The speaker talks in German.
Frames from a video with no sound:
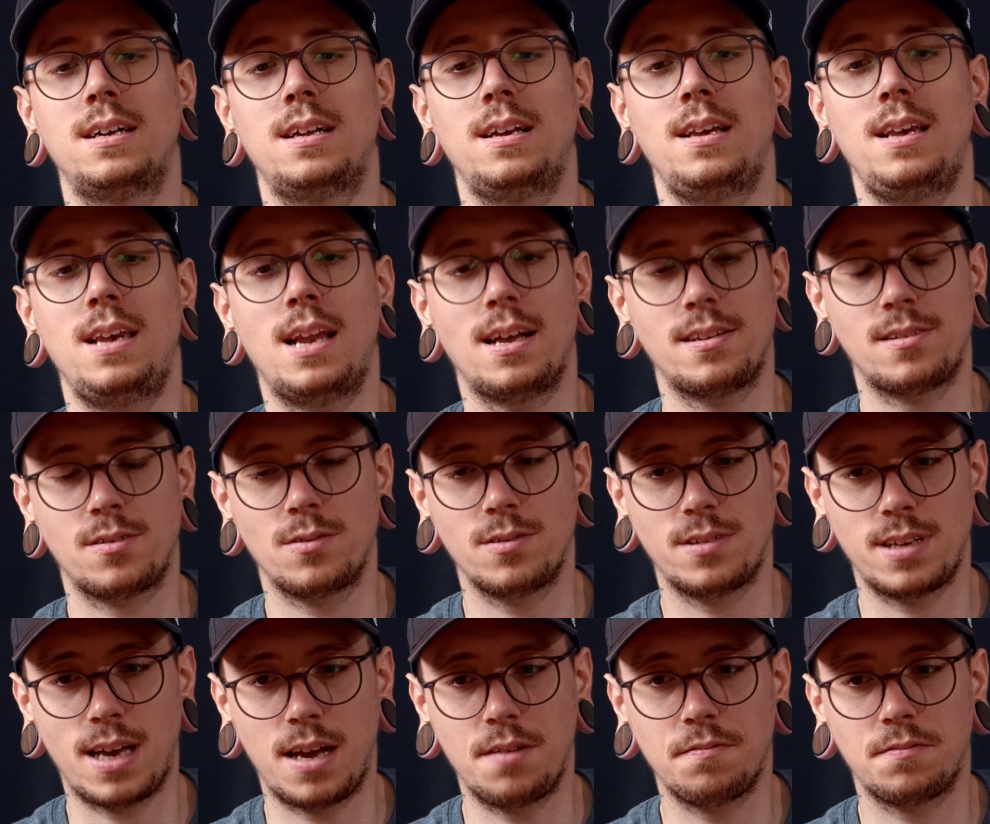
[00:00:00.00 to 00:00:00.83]
Lass
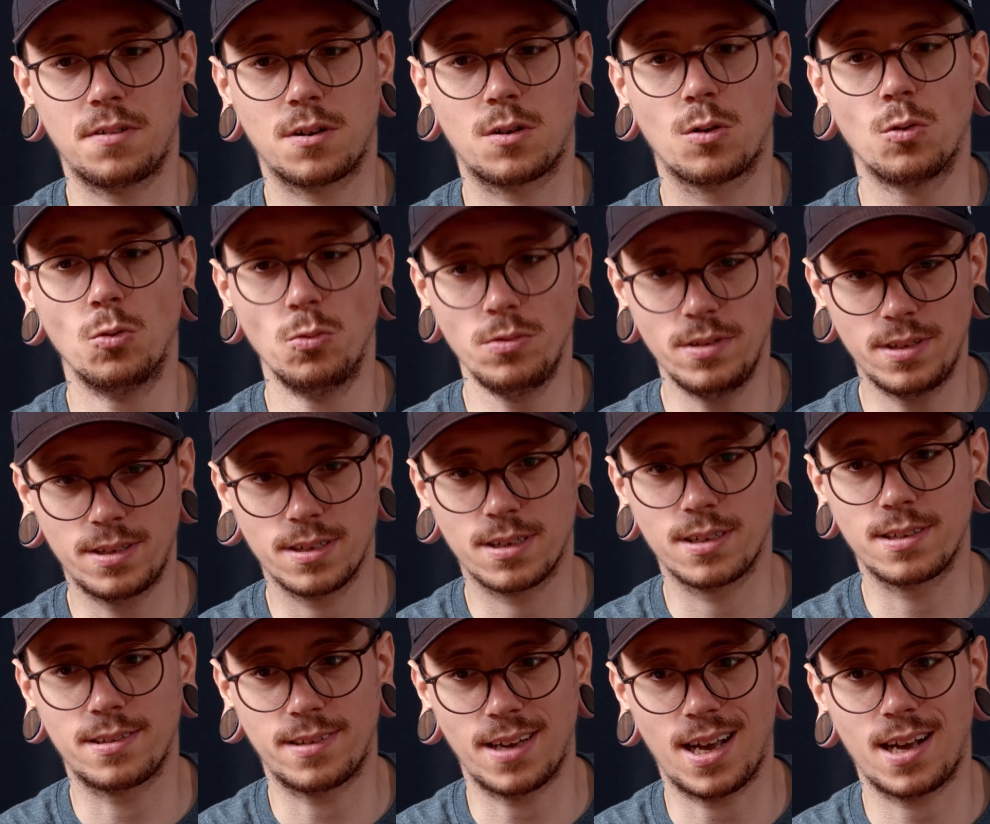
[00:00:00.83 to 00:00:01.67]
uns einfach
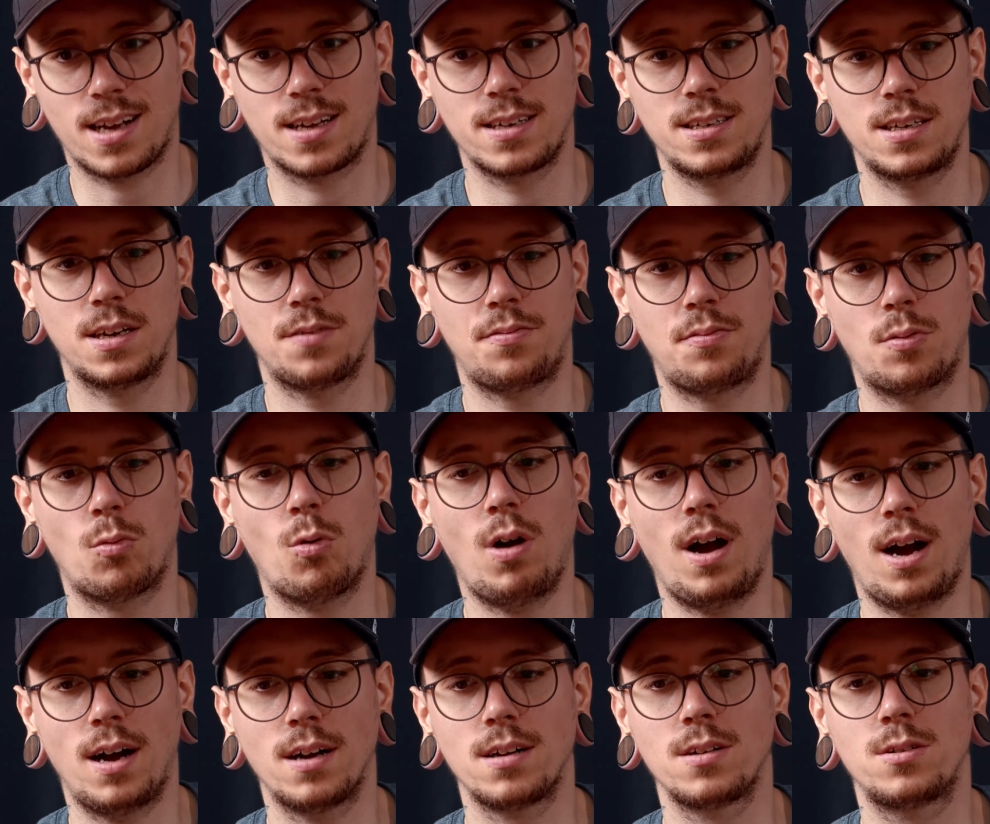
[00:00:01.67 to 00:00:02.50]
unsere Sachen
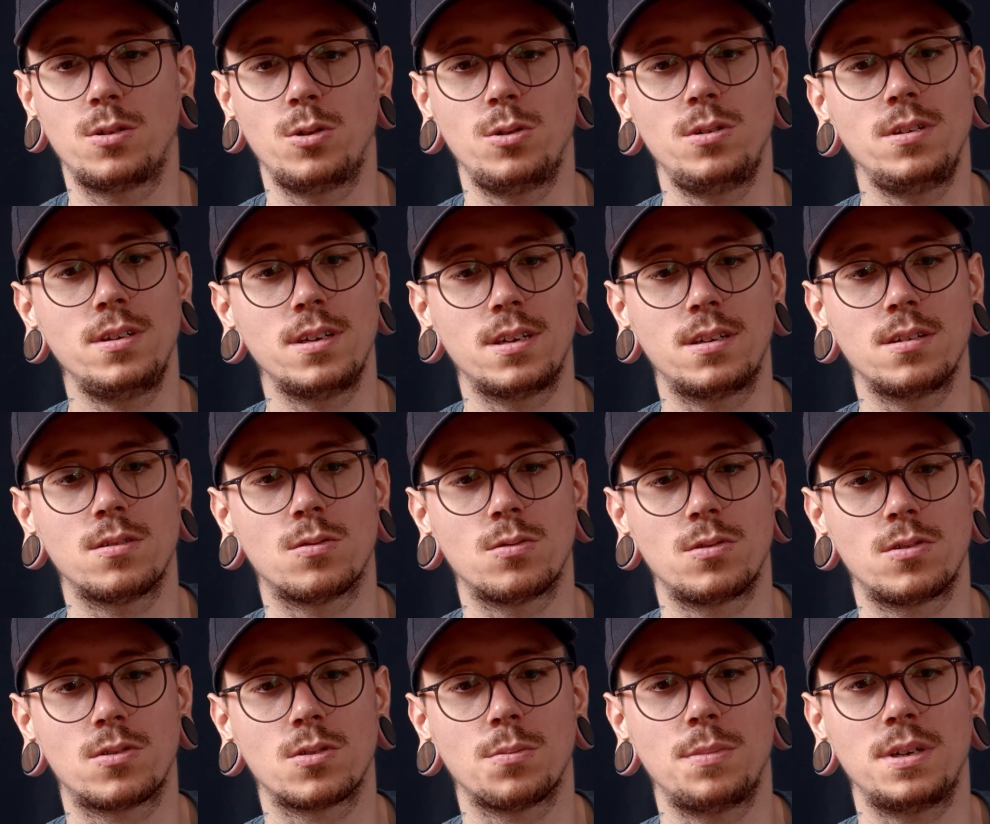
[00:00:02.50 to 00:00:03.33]
davor ankündigen
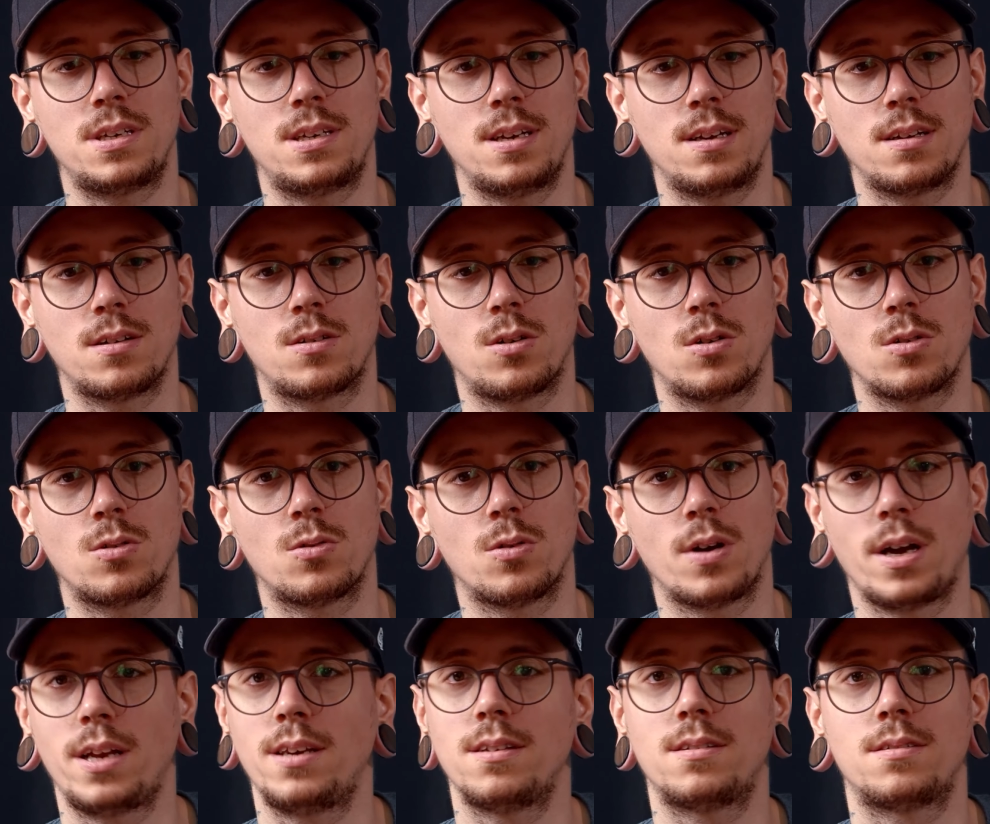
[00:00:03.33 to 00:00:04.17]
und somit den
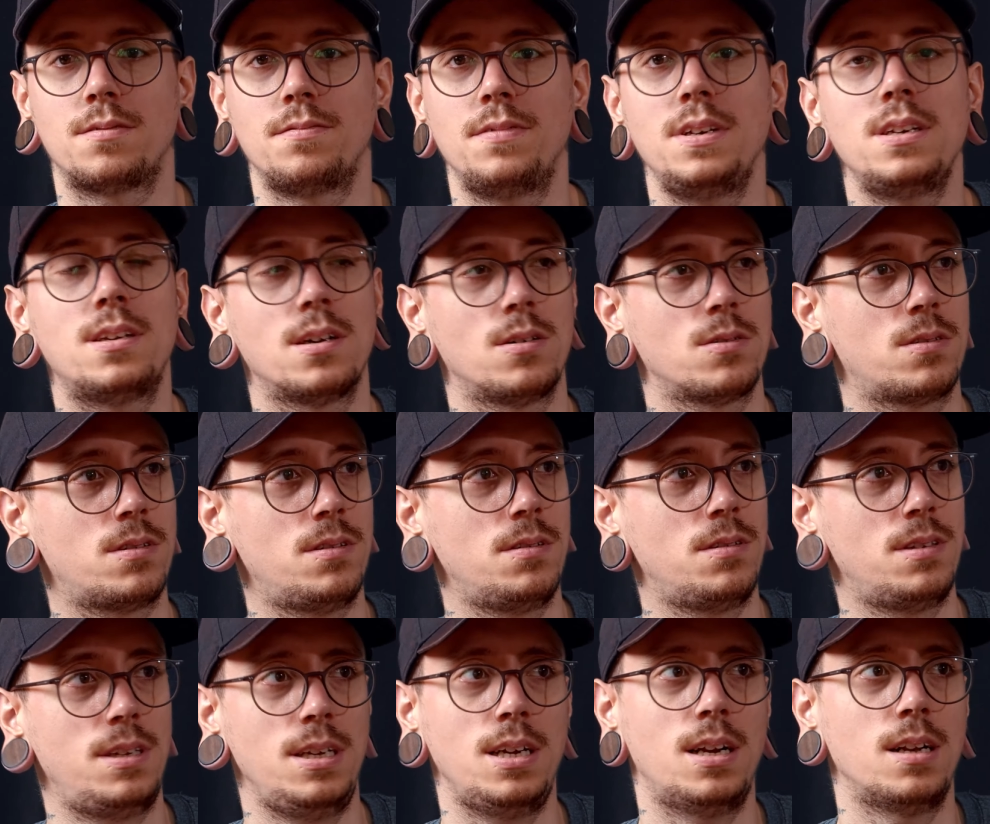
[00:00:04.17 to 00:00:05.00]
Konkurrent Wind aus
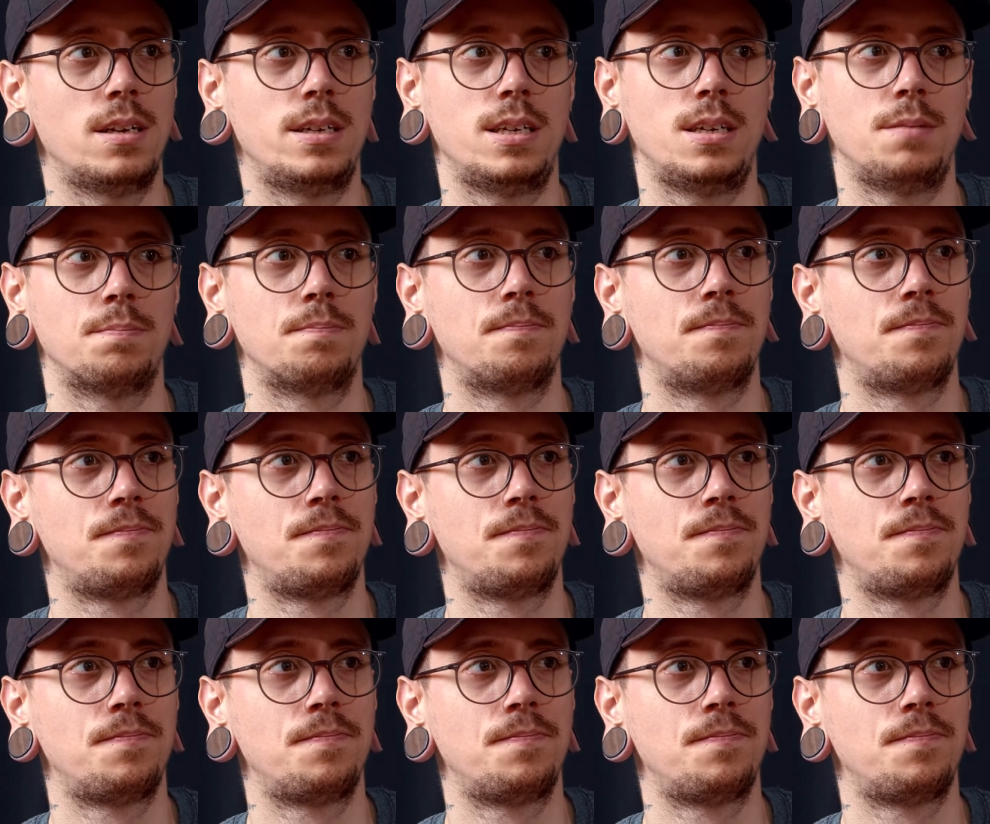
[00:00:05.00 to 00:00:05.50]
den Segeln nehmen.